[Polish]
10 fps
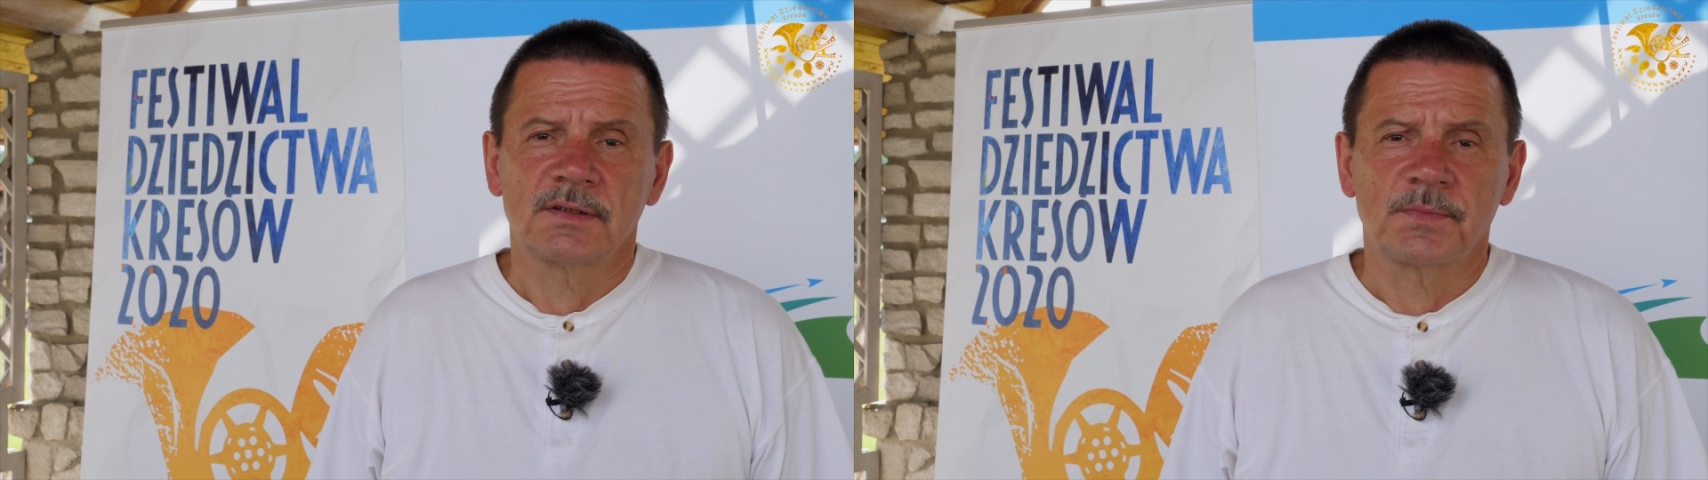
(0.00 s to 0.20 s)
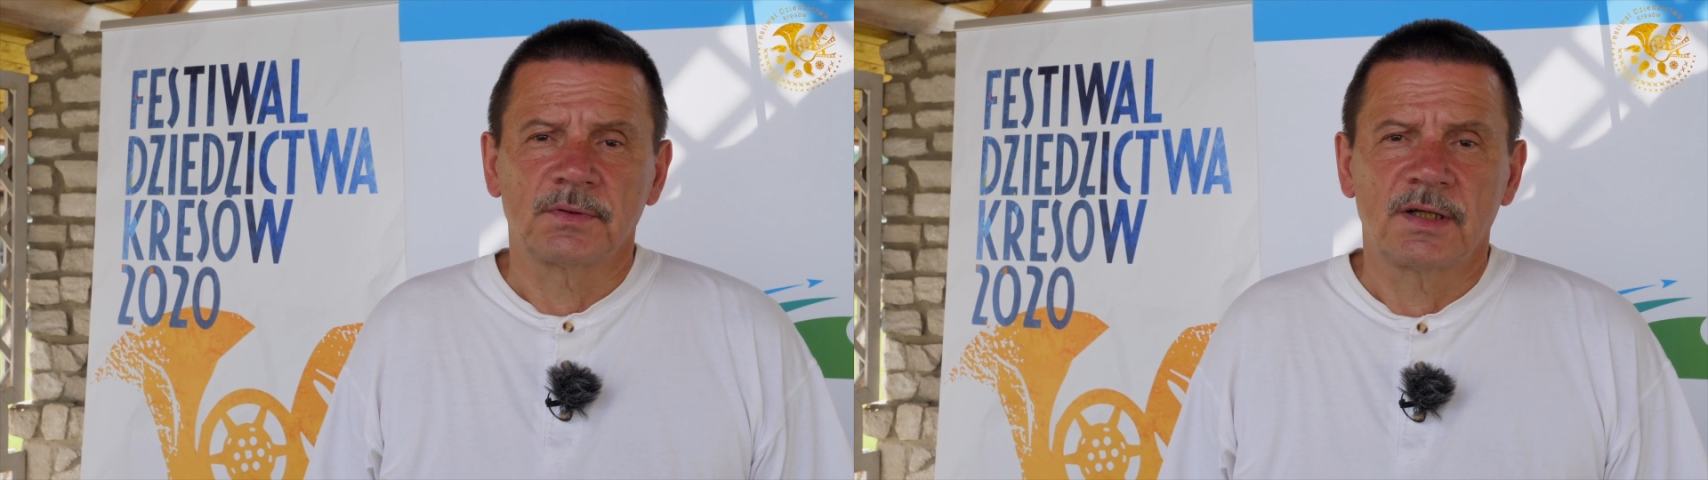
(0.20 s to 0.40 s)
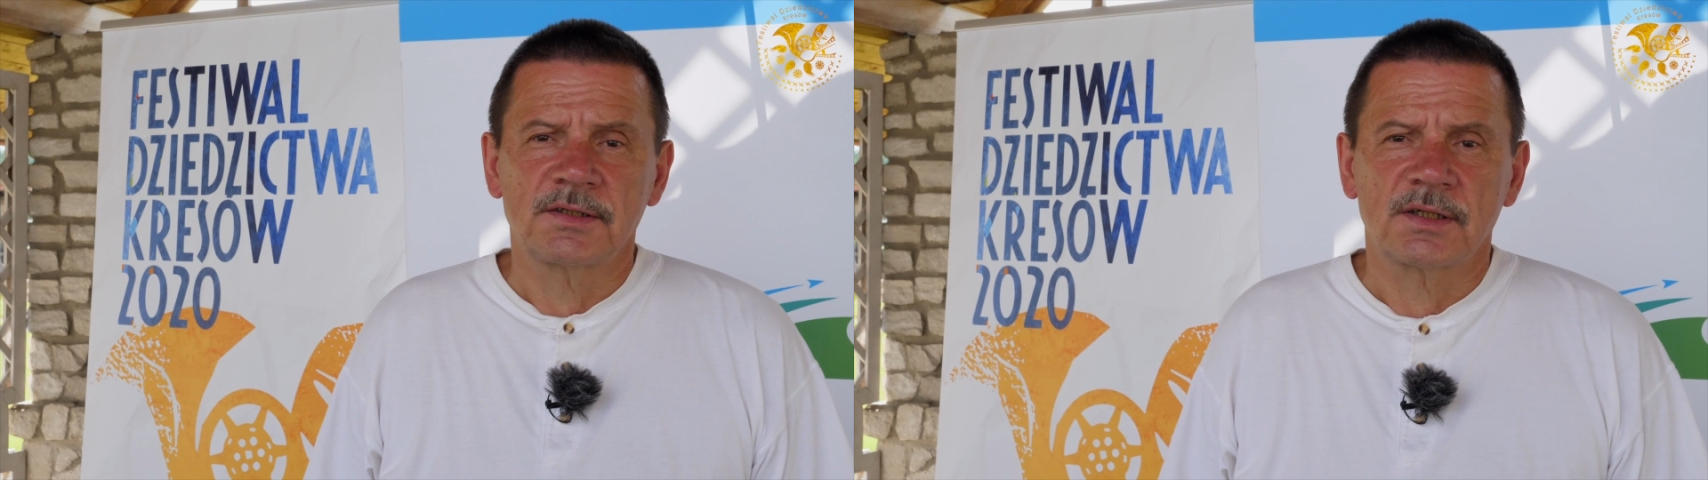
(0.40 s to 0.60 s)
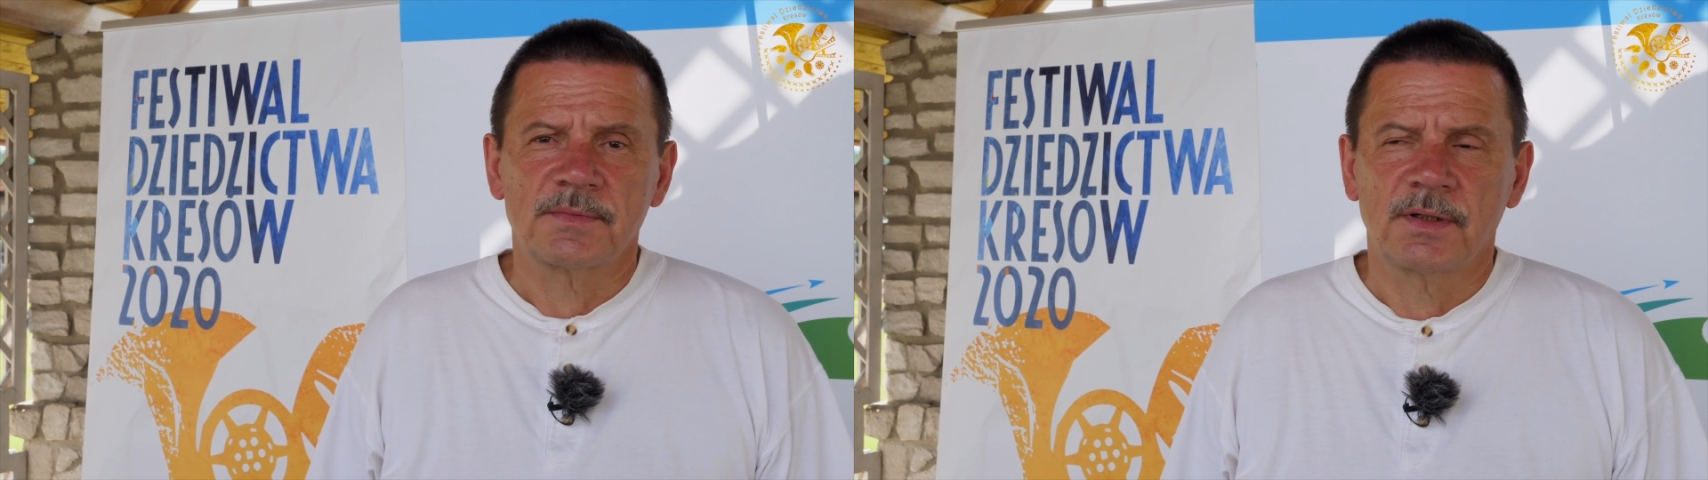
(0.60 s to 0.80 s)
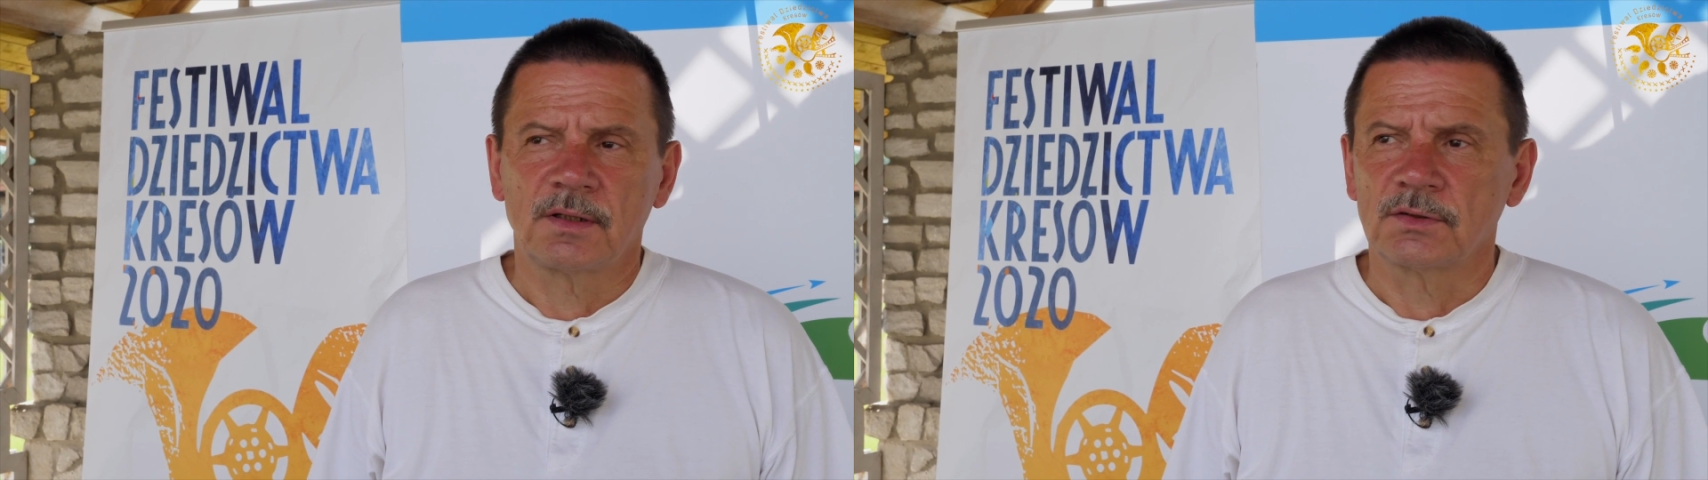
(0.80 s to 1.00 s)
Podlasia, od
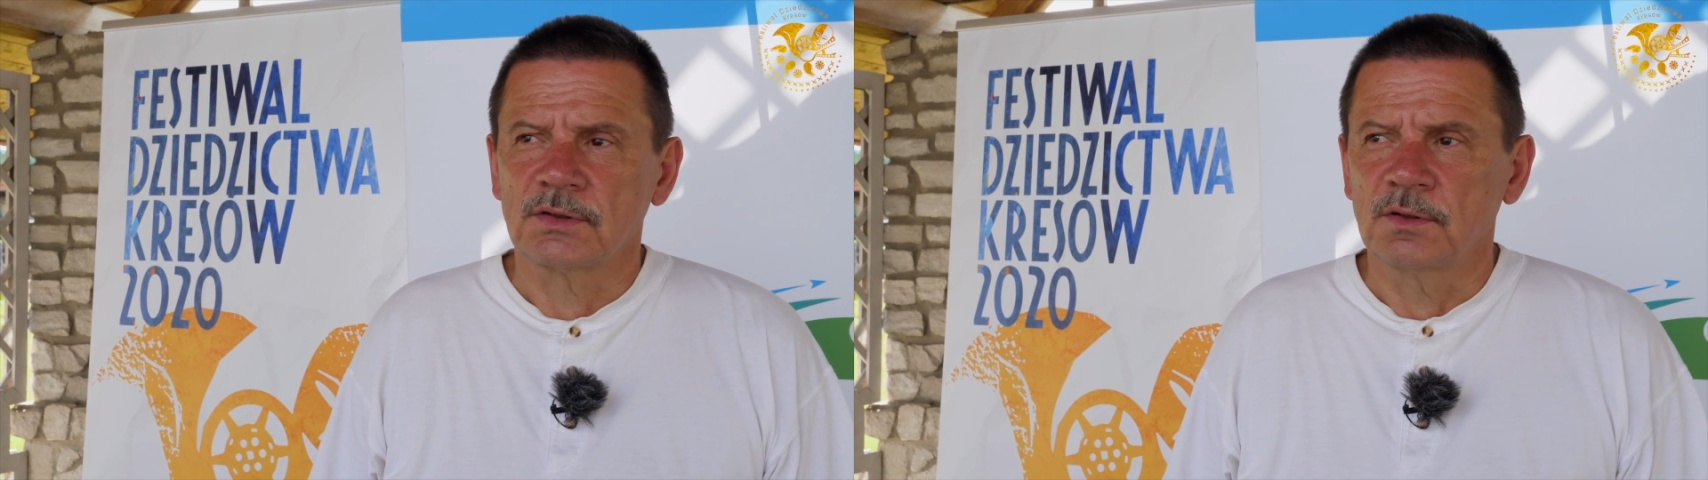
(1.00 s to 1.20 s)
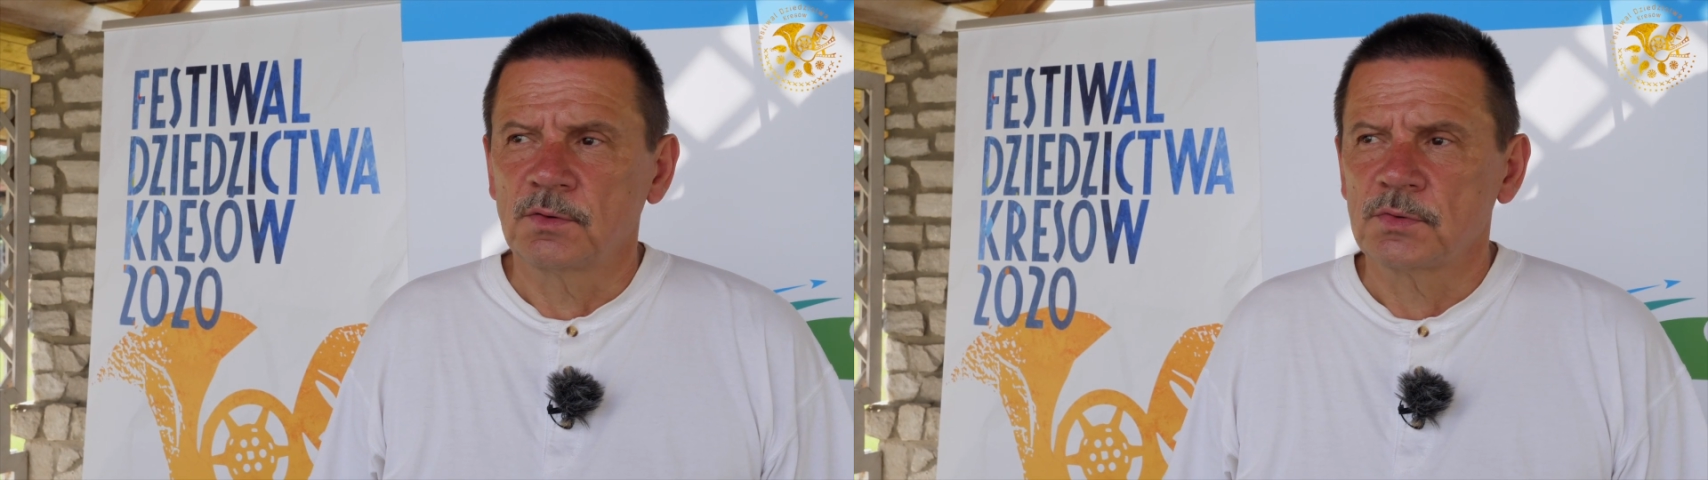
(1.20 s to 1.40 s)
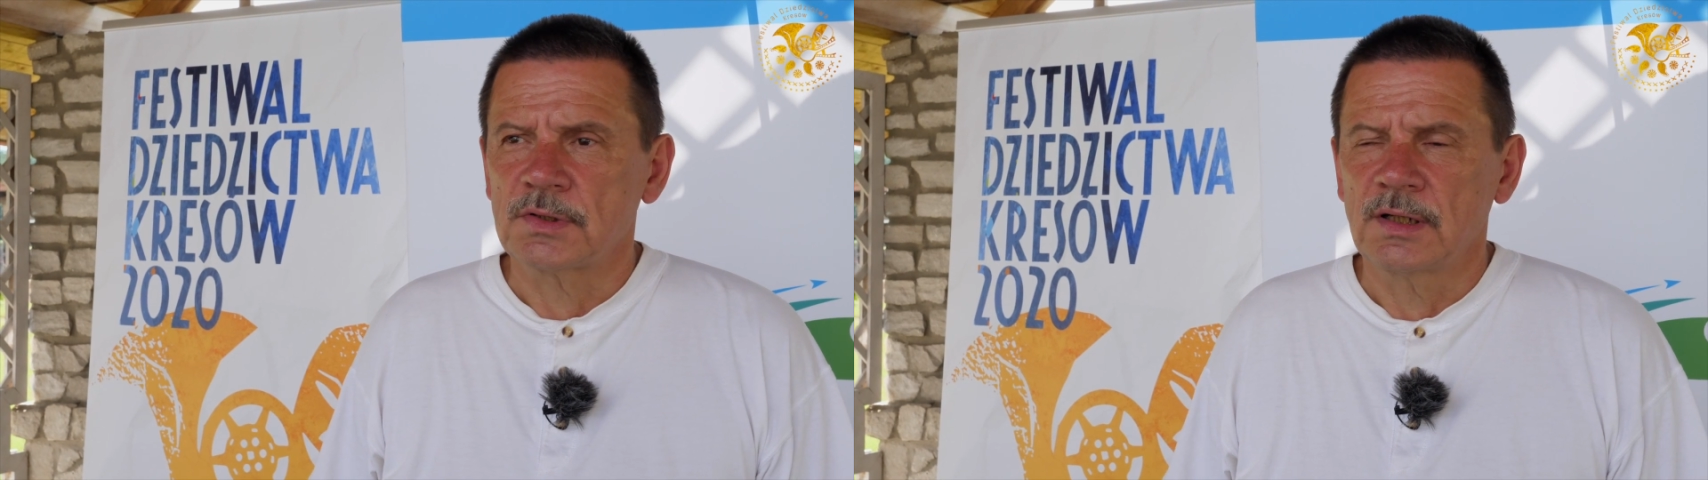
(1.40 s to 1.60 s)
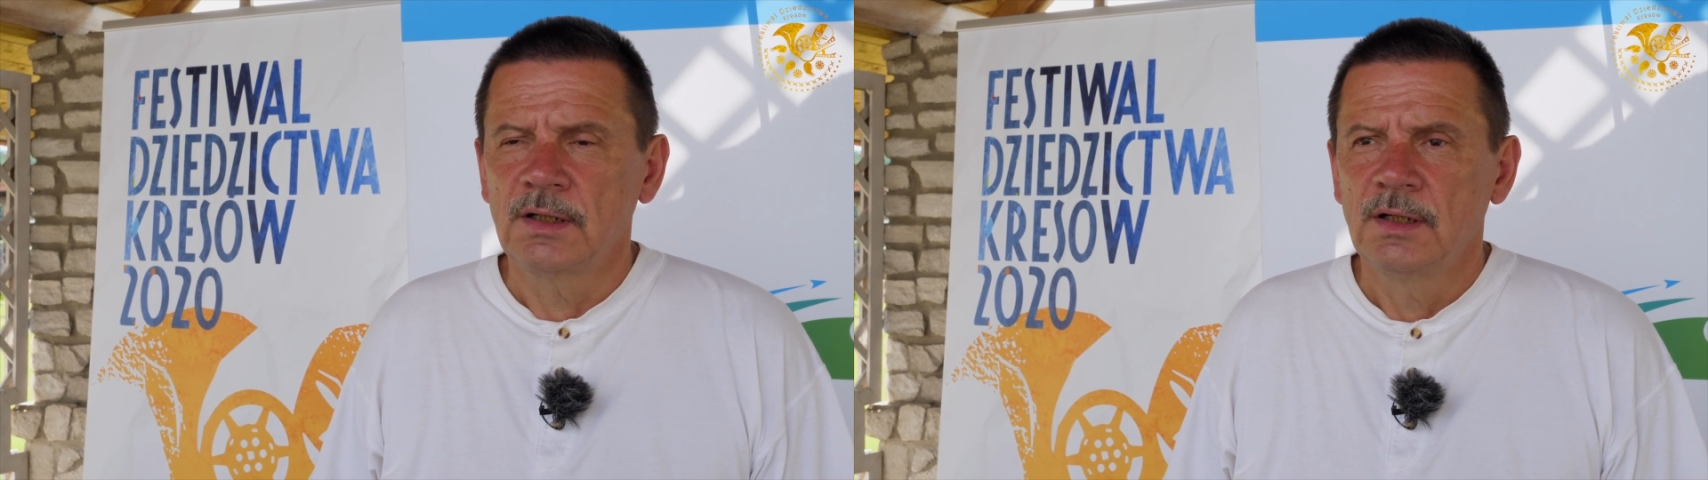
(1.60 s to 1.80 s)
Białego Stoku, że